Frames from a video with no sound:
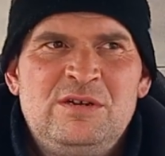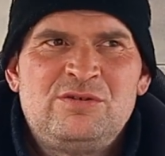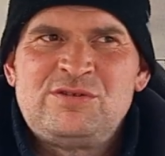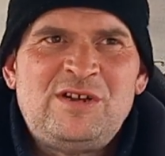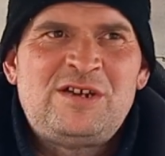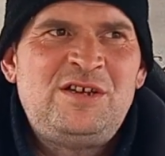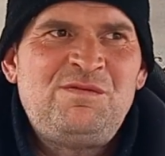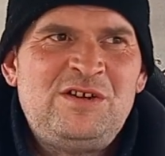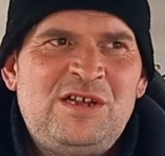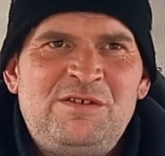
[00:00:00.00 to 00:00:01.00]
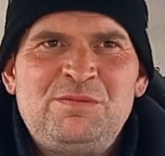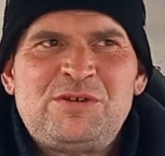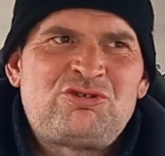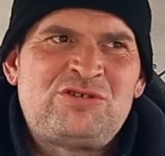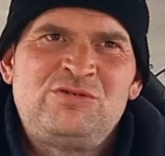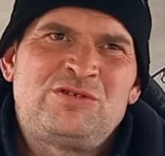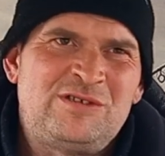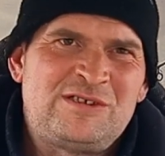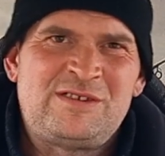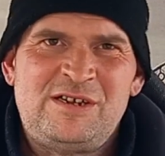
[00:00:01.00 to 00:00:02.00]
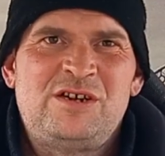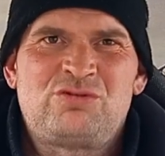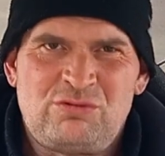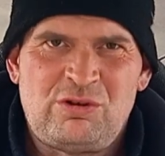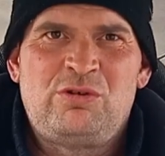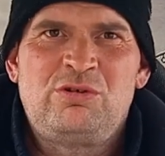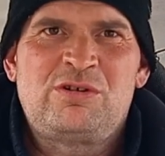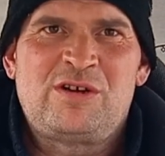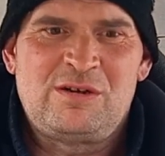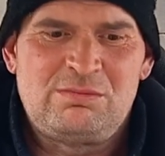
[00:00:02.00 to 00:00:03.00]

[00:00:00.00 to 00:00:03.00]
Ага. То есть на актив не ловил, потому что ну, на стоячку клюет.